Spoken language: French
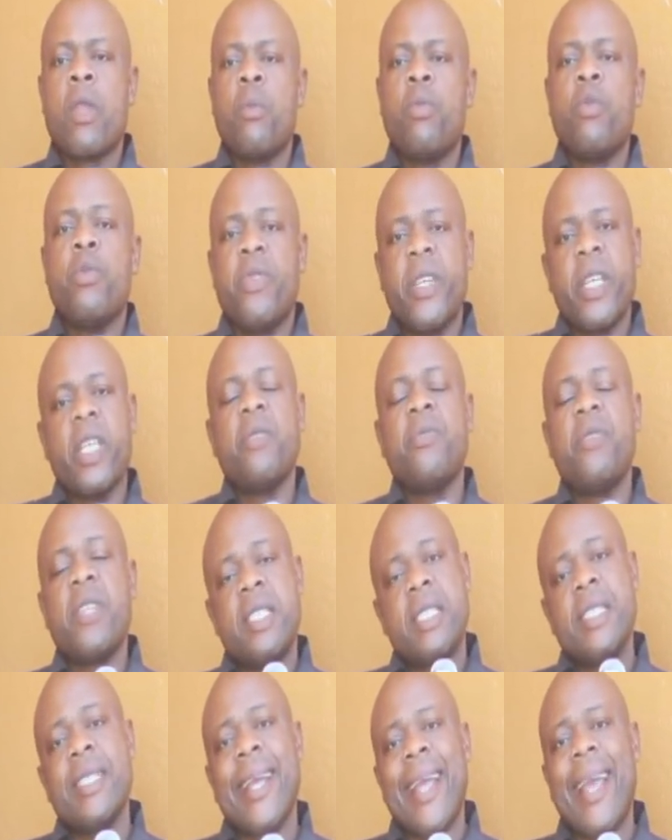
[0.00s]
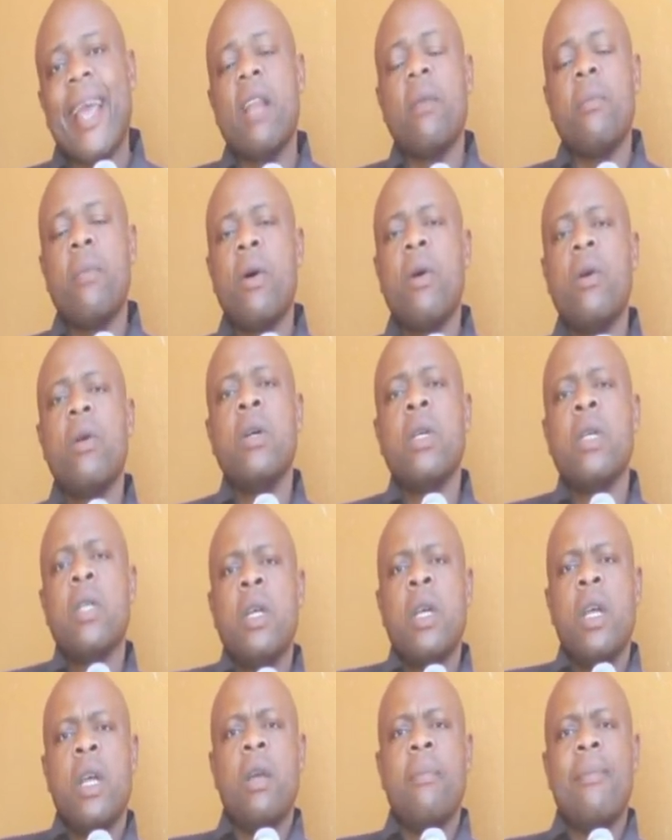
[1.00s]
pour vérifier si réellement
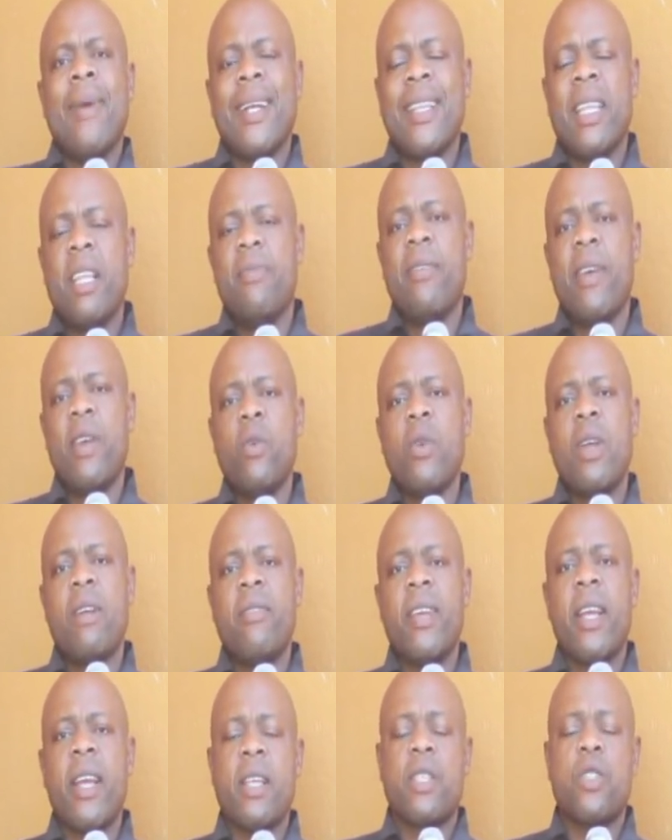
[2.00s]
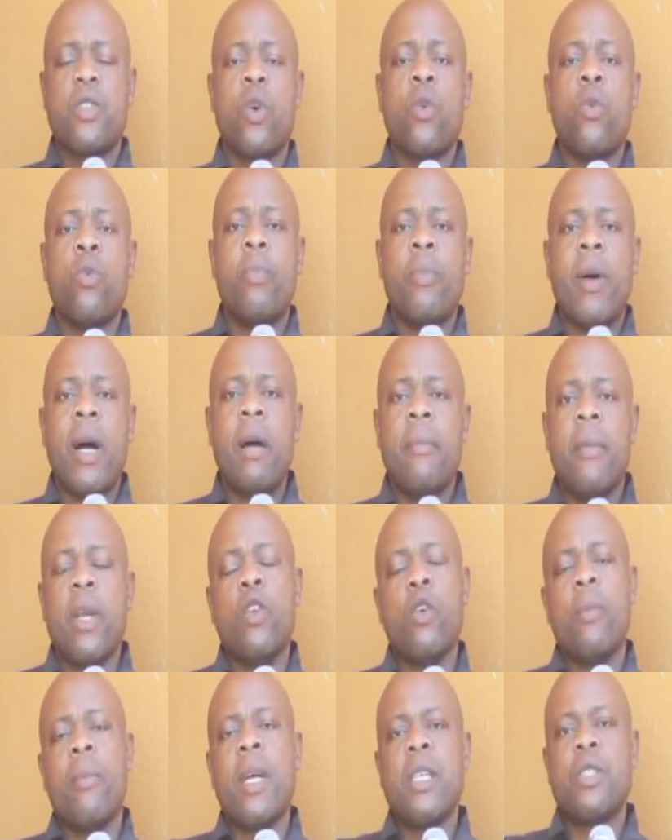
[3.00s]
eh, Martin Fayoul avait raison ou pas, mais
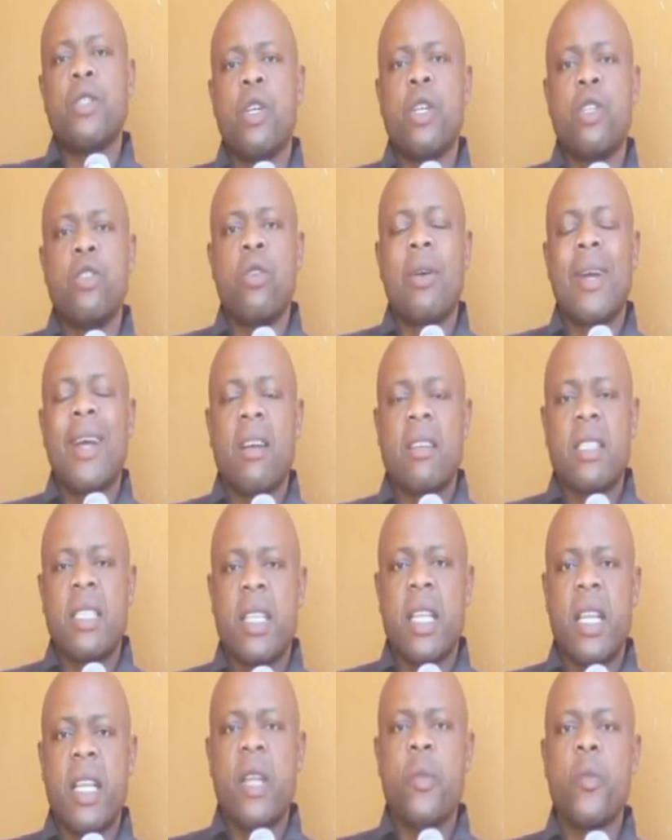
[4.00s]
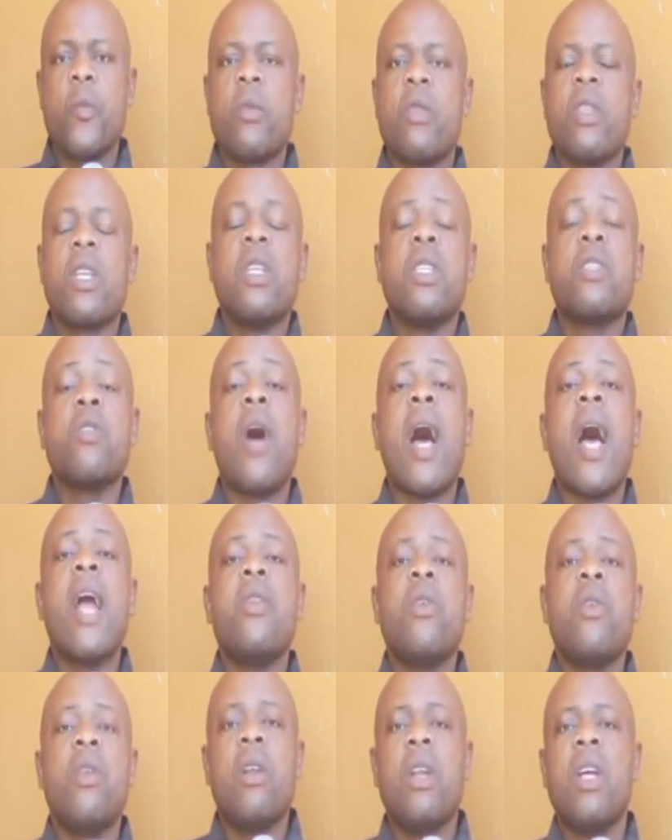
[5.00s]
dommage qu'ils ont cancellé, ils ont
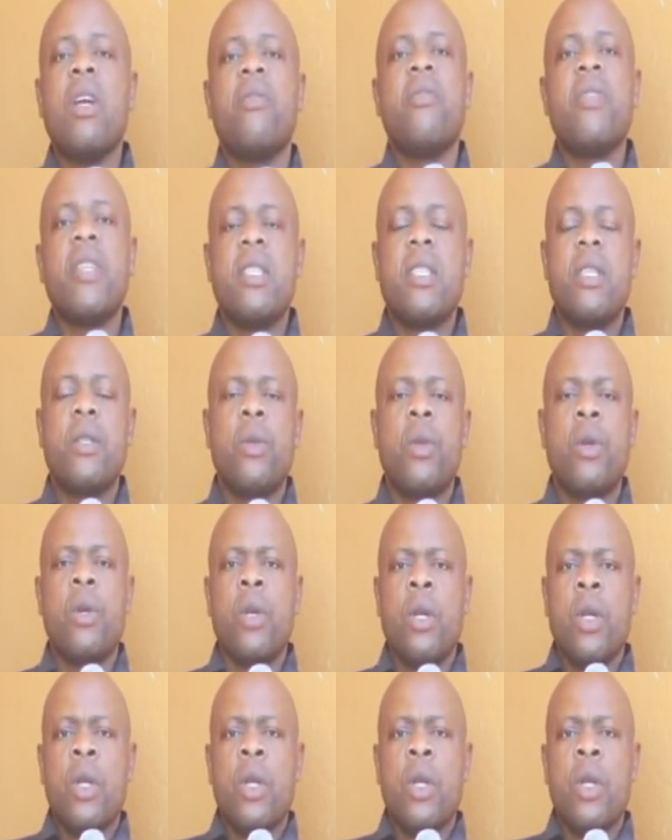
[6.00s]
annulé leur visite